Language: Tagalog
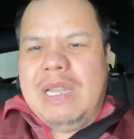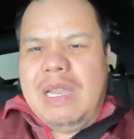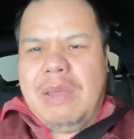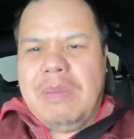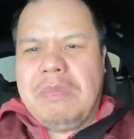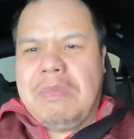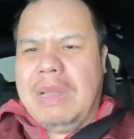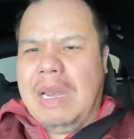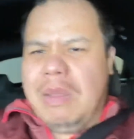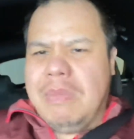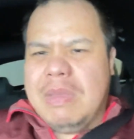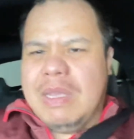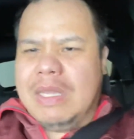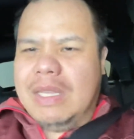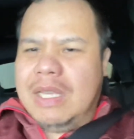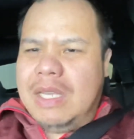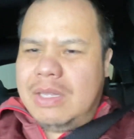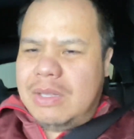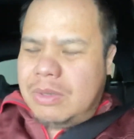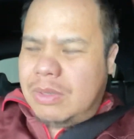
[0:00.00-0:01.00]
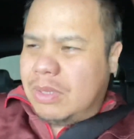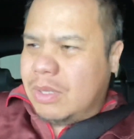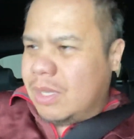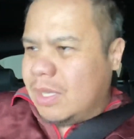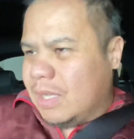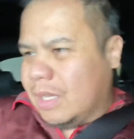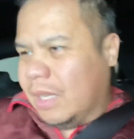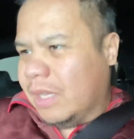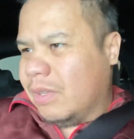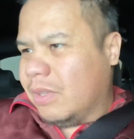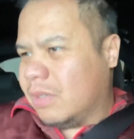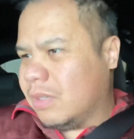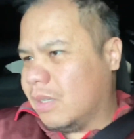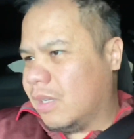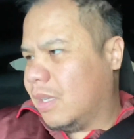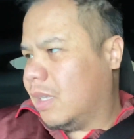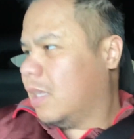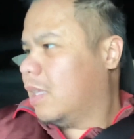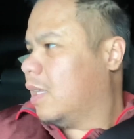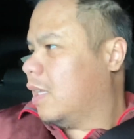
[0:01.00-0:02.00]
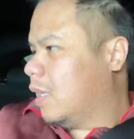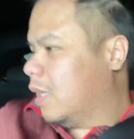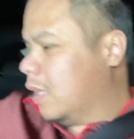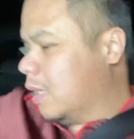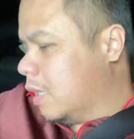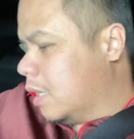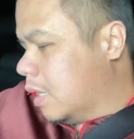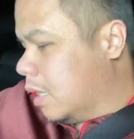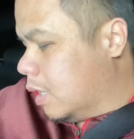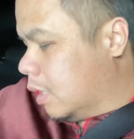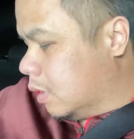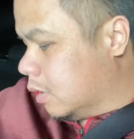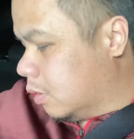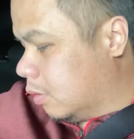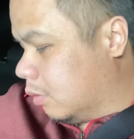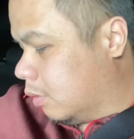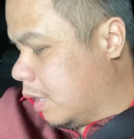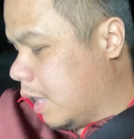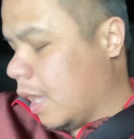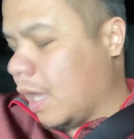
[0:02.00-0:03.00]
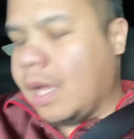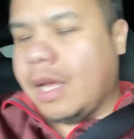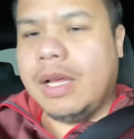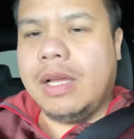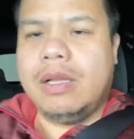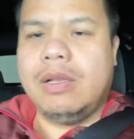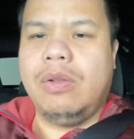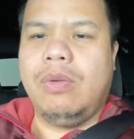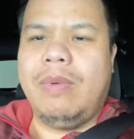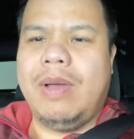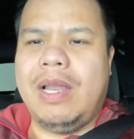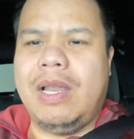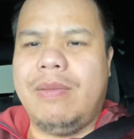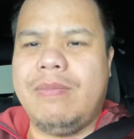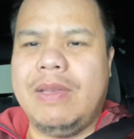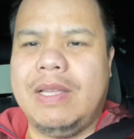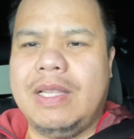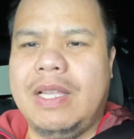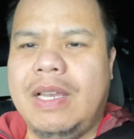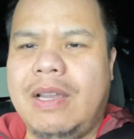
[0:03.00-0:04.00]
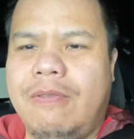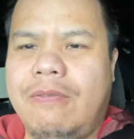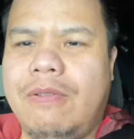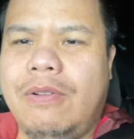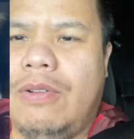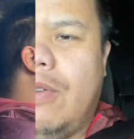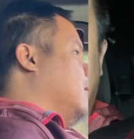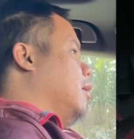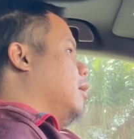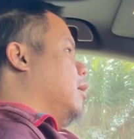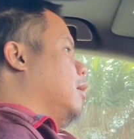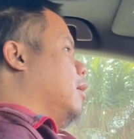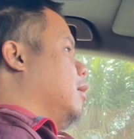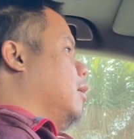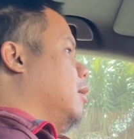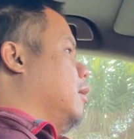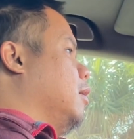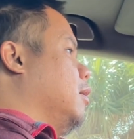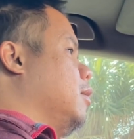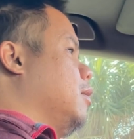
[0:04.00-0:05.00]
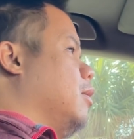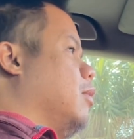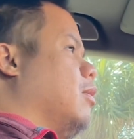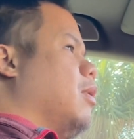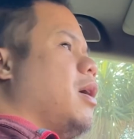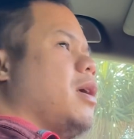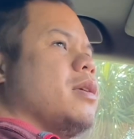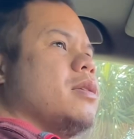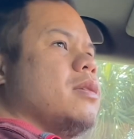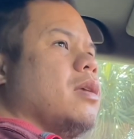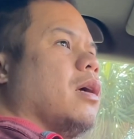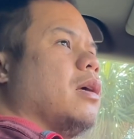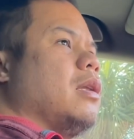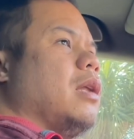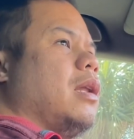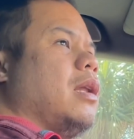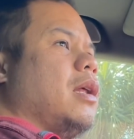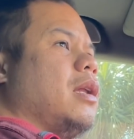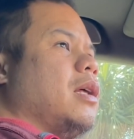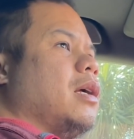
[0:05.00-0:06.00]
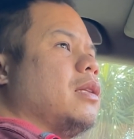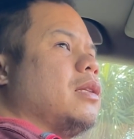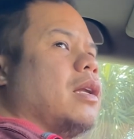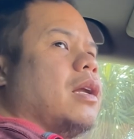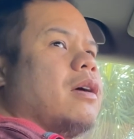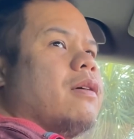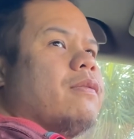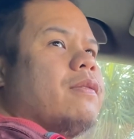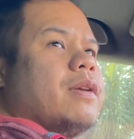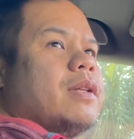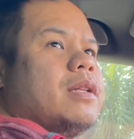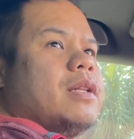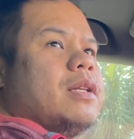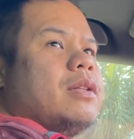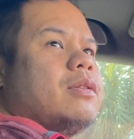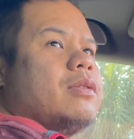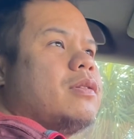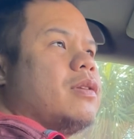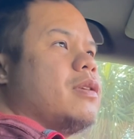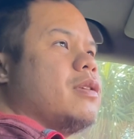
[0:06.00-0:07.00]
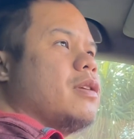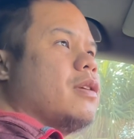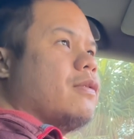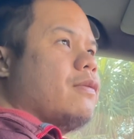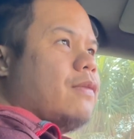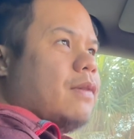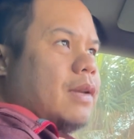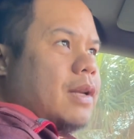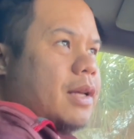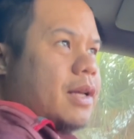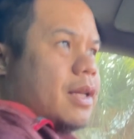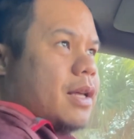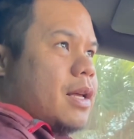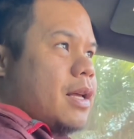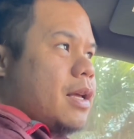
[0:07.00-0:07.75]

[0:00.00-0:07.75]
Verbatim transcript: Malamig dito. Ayan. So, yeah. Lumalamig din ang Florida. So, guys, ang lala ng traffic dito sa Chick-fil-A.